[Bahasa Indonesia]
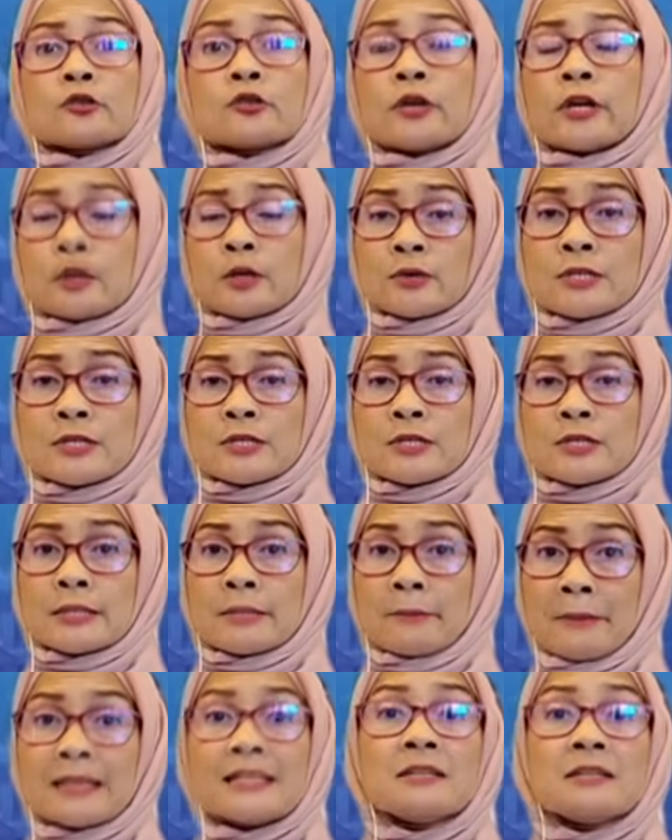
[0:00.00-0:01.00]
atau RW
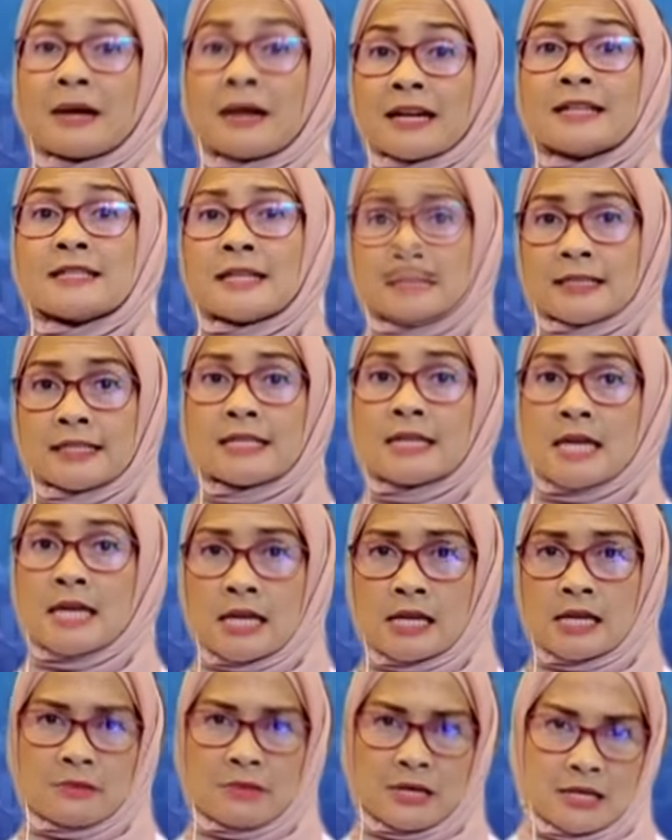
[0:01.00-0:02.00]
setempat di mana mm. dia
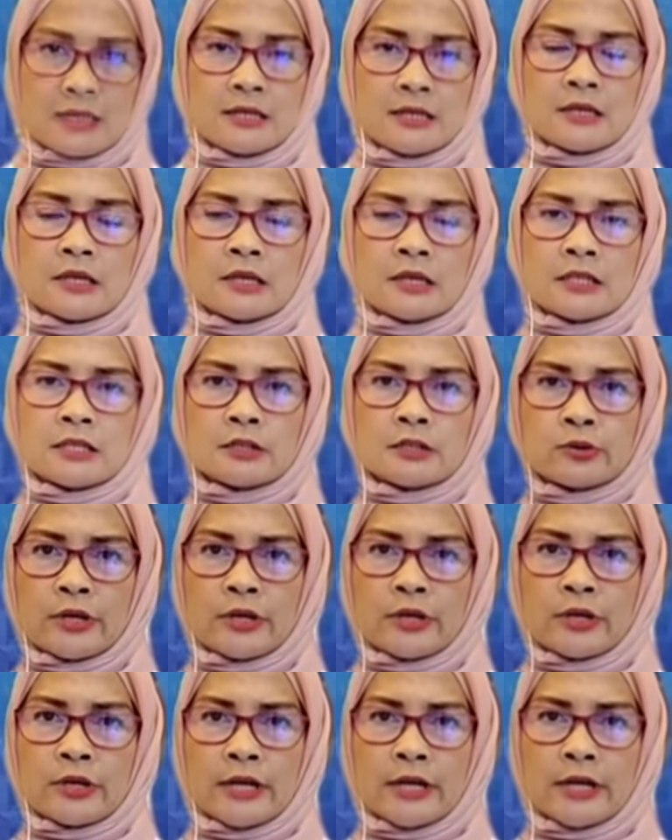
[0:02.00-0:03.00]
tinggal, Mbak. Okay.
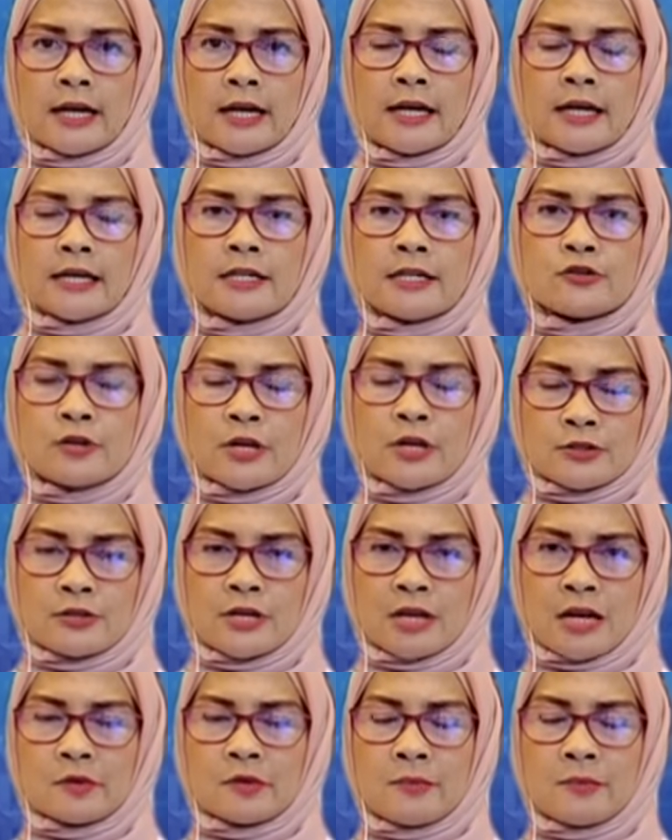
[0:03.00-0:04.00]
Gitu ya. Ini juga sudah
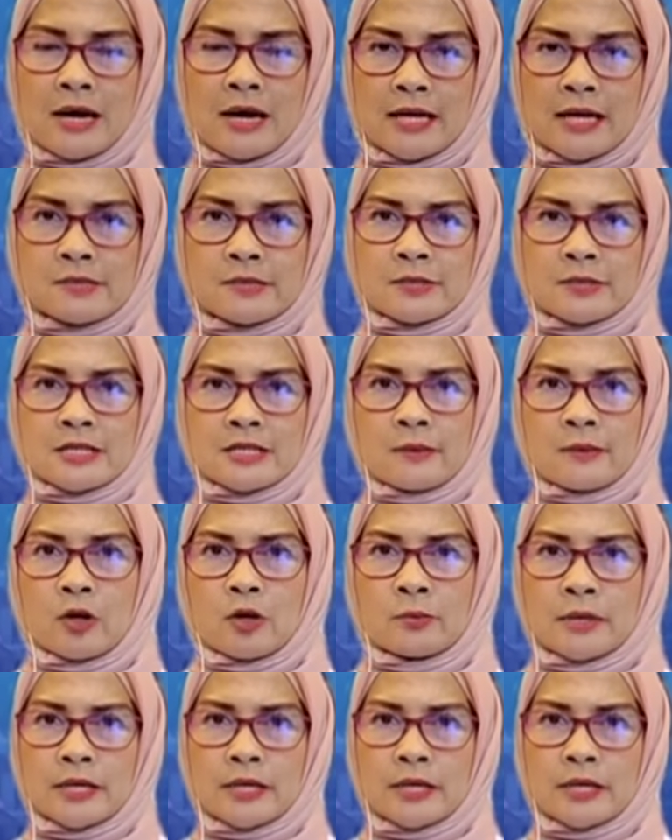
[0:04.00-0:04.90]
kami bahas bersama